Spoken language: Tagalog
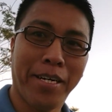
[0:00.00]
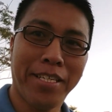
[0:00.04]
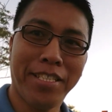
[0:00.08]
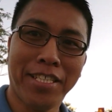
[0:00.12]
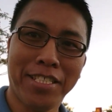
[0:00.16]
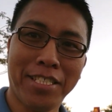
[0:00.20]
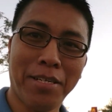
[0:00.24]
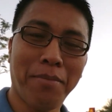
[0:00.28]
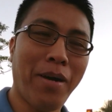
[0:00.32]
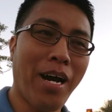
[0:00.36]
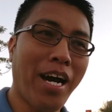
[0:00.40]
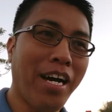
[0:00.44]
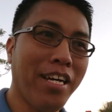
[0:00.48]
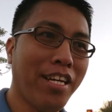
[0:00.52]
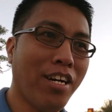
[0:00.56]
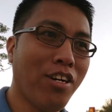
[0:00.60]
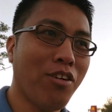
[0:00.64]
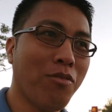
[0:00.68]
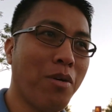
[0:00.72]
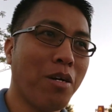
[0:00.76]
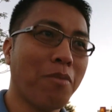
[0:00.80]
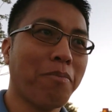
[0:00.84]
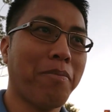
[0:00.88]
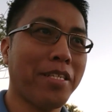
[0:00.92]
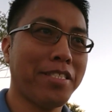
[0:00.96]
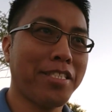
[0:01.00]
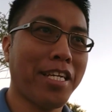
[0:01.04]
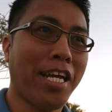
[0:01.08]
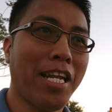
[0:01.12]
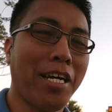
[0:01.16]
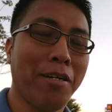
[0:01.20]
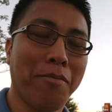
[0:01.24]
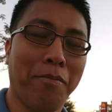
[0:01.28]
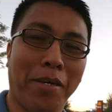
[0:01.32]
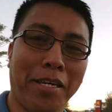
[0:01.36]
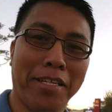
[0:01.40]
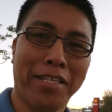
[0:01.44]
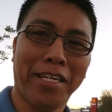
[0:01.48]
may sasamahan ako
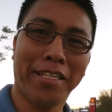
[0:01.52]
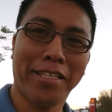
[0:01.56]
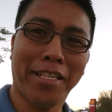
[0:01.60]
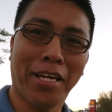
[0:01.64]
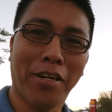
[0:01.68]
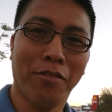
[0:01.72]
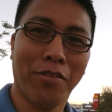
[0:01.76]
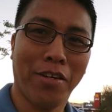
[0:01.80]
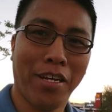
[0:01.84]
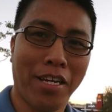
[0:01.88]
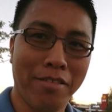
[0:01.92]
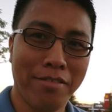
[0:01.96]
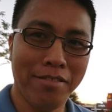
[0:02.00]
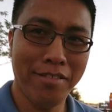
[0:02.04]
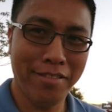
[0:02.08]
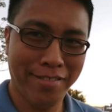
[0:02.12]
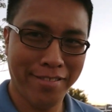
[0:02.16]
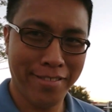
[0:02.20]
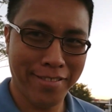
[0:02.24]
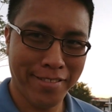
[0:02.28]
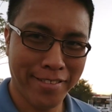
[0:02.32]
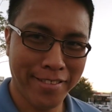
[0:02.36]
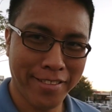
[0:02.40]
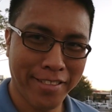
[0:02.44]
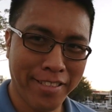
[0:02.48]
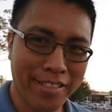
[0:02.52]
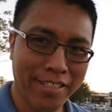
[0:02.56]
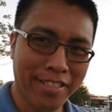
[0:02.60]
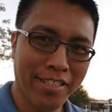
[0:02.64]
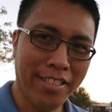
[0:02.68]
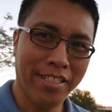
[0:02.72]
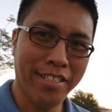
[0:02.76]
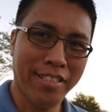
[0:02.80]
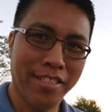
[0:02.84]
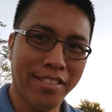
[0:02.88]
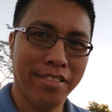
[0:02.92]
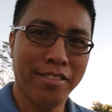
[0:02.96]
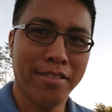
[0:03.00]
magpasalamin at ako rin
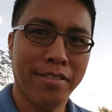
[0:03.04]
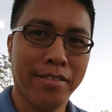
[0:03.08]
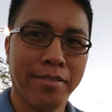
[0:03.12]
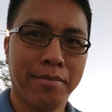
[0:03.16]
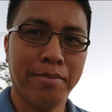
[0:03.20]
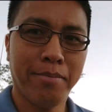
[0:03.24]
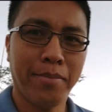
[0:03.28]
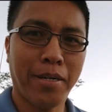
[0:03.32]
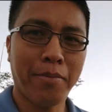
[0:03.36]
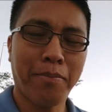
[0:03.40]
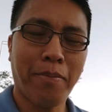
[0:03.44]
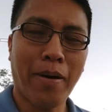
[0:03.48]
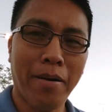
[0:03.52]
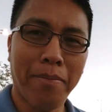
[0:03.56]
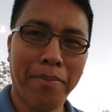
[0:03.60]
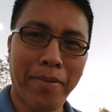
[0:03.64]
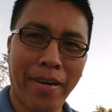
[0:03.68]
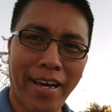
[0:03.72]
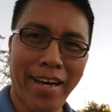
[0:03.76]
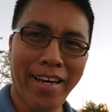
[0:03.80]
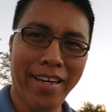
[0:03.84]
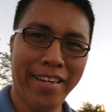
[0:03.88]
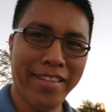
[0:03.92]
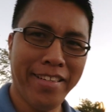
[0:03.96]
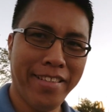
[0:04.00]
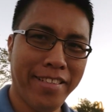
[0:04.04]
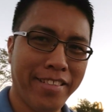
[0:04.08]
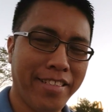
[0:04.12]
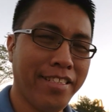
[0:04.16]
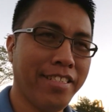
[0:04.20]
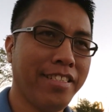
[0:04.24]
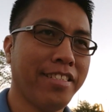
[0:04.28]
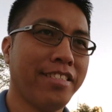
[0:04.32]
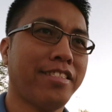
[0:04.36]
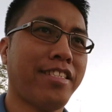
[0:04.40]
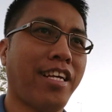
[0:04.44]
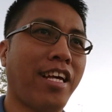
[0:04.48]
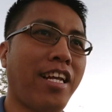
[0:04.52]

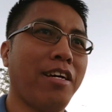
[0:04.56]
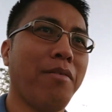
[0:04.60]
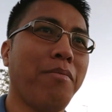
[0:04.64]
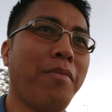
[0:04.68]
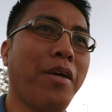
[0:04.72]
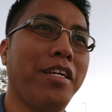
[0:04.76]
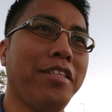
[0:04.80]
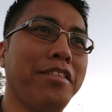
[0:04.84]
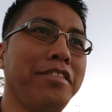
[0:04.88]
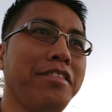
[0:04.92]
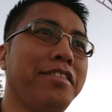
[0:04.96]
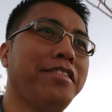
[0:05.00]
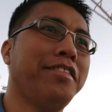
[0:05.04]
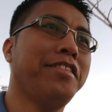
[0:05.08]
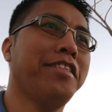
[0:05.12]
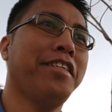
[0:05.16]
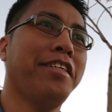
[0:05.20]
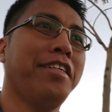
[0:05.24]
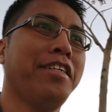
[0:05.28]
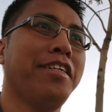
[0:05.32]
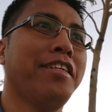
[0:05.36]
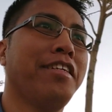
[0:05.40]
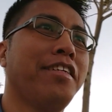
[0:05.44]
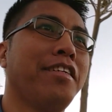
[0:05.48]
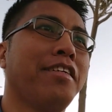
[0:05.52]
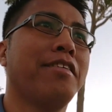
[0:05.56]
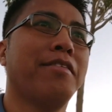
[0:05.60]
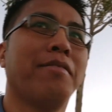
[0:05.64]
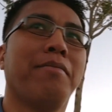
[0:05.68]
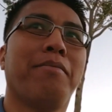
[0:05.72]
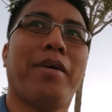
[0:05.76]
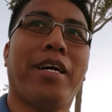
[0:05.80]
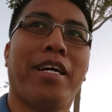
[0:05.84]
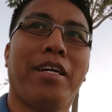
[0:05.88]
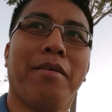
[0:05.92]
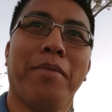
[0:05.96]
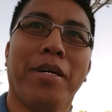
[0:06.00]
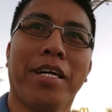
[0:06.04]
magpapasalamin
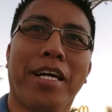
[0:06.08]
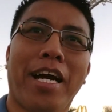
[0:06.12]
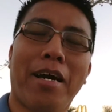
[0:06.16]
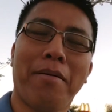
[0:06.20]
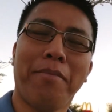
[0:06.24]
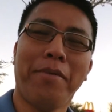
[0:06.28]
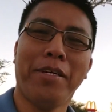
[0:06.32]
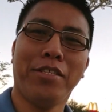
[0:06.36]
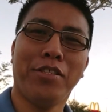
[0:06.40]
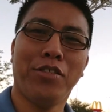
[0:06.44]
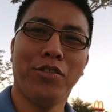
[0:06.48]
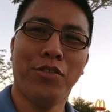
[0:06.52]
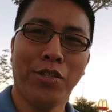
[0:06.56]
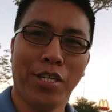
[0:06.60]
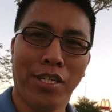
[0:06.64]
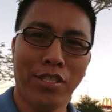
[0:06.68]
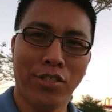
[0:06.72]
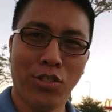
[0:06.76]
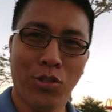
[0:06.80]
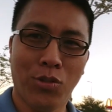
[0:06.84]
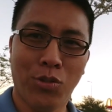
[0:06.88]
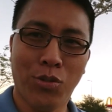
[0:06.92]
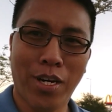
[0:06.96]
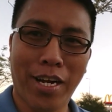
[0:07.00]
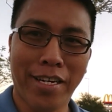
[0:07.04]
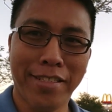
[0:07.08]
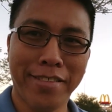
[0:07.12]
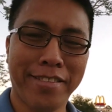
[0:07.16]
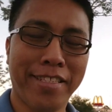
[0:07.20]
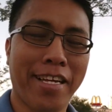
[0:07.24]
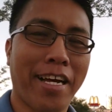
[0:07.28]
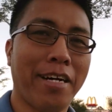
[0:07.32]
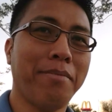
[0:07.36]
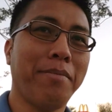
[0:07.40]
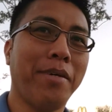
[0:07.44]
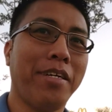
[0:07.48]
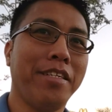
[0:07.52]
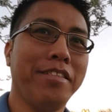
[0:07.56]
para magamit yung insurance
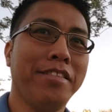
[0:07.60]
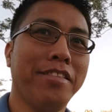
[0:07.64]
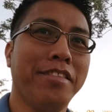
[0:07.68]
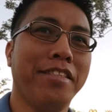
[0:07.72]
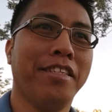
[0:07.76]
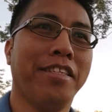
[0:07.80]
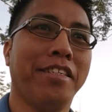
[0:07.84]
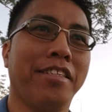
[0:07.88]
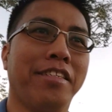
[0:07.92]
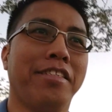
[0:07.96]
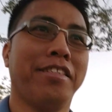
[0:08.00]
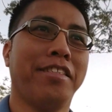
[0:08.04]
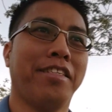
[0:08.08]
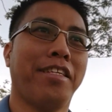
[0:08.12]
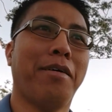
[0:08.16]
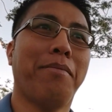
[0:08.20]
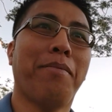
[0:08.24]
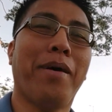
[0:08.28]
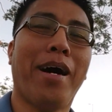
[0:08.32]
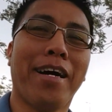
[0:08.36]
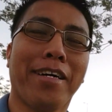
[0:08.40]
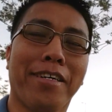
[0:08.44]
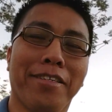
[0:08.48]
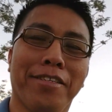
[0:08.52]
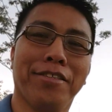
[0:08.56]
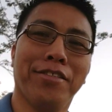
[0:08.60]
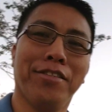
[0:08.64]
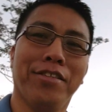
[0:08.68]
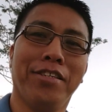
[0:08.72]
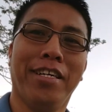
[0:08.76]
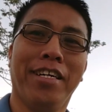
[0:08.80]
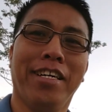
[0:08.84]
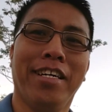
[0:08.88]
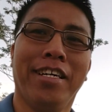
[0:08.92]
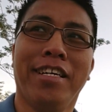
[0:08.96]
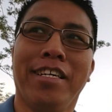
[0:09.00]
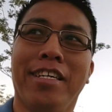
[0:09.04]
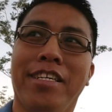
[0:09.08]
namin na bago.
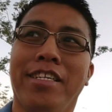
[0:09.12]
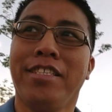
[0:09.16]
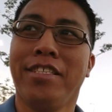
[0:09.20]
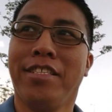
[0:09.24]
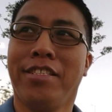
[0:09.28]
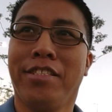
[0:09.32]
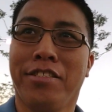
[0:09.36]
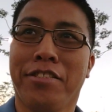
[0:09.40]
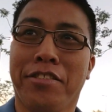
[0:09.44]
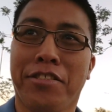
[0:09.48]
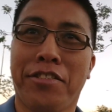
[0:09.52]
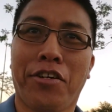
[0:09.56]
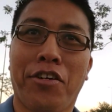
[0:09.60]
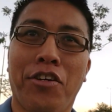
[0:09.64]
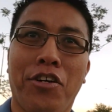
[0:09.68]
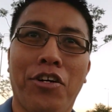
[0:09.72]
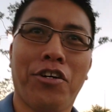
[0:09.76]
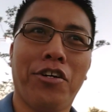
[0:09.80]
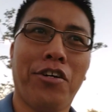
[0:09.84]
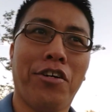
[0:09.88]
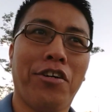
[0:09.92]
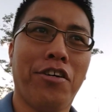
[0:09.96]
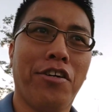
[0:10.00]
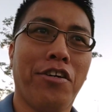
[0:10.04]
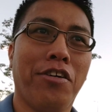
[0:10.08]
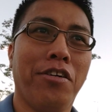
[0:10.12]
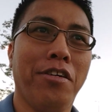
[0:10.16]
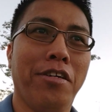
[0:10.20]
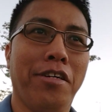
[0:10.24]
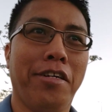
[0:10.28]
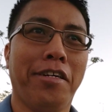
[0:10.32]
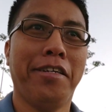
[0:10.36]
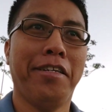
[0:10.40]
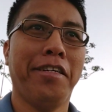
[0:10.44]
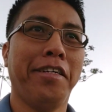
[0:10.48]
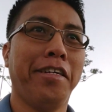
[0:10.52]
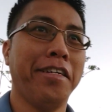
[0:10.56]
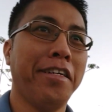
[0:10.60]
So,
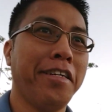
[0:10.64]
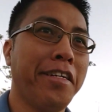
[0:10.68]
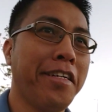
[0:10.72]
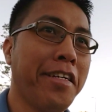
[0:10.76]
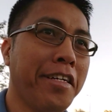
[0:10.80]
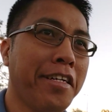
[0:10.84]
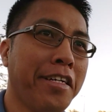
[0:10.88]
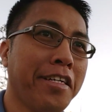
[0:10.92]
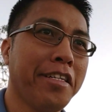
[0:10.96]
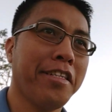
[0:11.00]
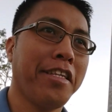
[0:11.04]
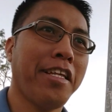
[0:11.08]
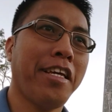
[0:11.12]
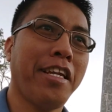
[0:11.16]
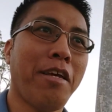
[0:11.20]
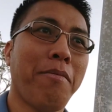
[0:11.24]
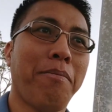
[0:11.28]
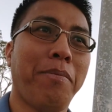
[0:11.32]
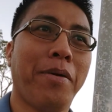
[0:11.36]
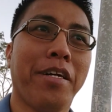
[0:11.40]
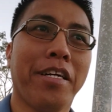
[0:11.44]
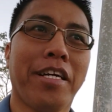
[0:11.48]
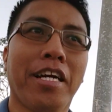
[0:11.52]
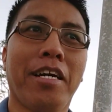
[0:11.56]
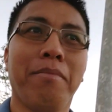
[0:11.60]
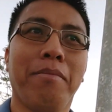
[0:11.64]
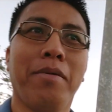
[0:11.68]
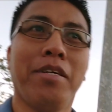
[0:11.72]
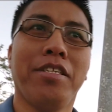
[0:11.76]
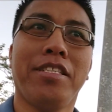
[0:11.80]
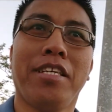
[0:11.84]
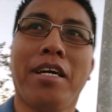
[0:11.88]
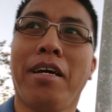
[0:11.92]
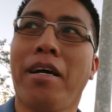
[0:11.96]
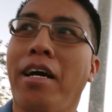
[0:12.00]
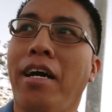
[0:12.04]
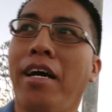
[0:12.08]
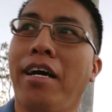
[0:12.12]
ni-refer kami
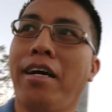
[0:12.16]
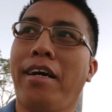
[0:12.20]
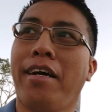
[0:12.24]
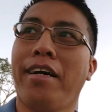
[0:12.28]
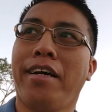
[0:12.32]
sa